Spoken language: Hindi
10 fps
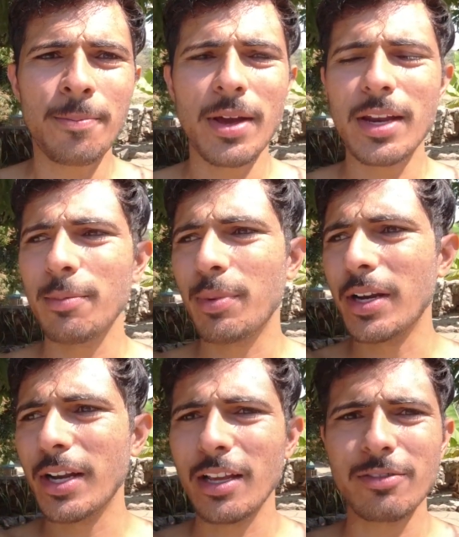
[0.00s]
मैंने
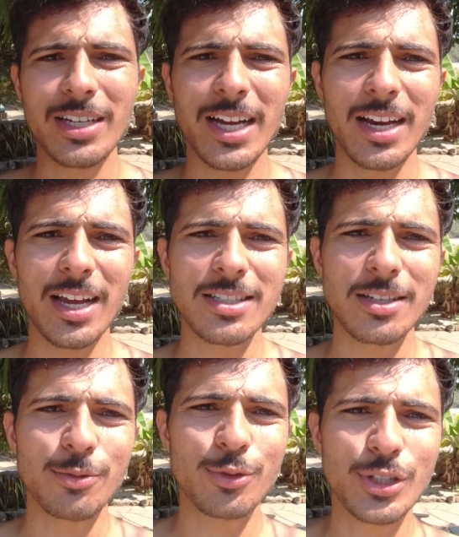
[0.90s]
पेंटिंग वगैरह
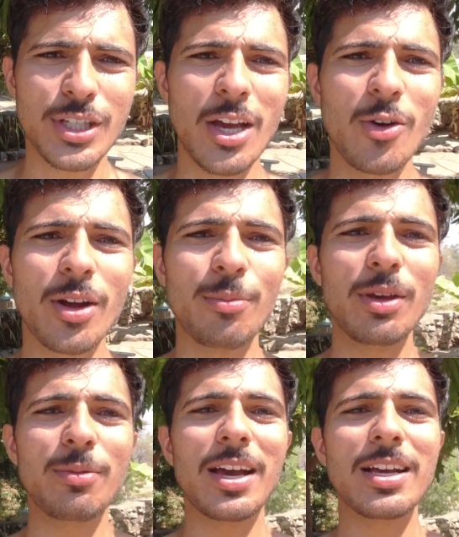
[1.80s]
सब कुछ किया और
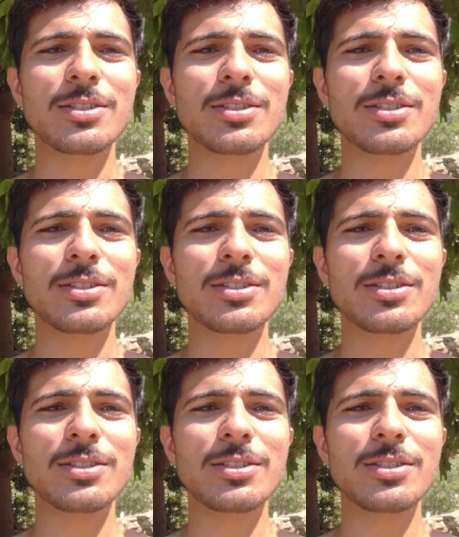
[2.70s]
अभी मैं